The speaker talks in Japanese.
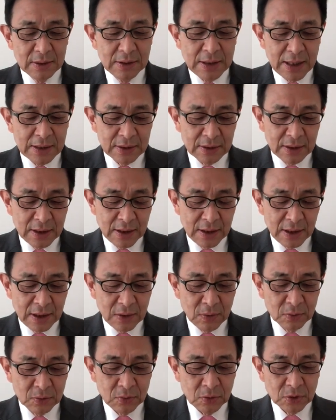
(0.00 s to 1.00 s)
だって
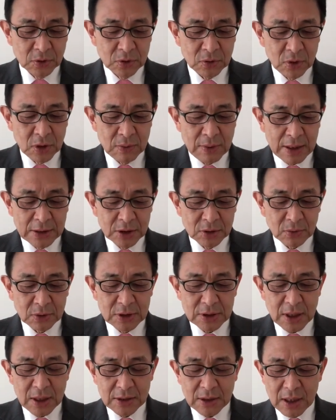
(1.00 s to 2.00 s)
お年寄りはあちこ
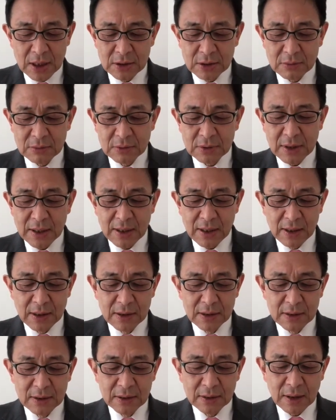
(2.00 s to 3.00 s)
ちが痛いと訴
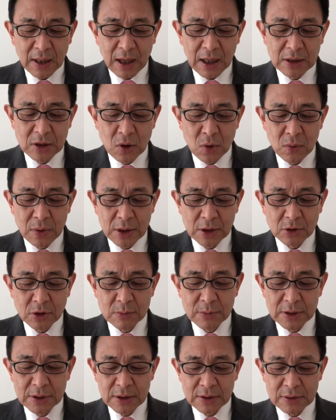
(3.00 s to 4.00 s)
え体温は
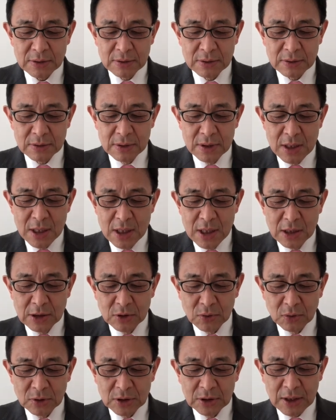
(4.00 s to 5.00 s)
低めです
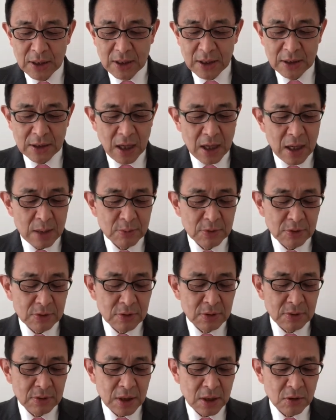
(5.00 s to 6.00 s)
そしてややむ
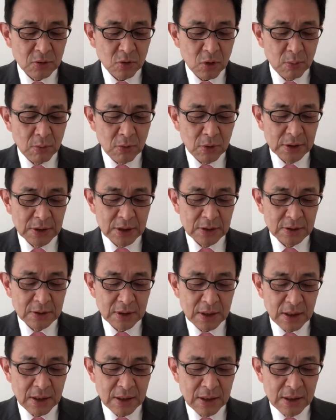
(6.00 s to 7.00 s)
くんでいる人も多いです
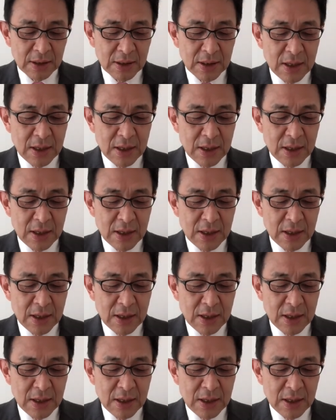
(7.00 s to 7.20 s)
ね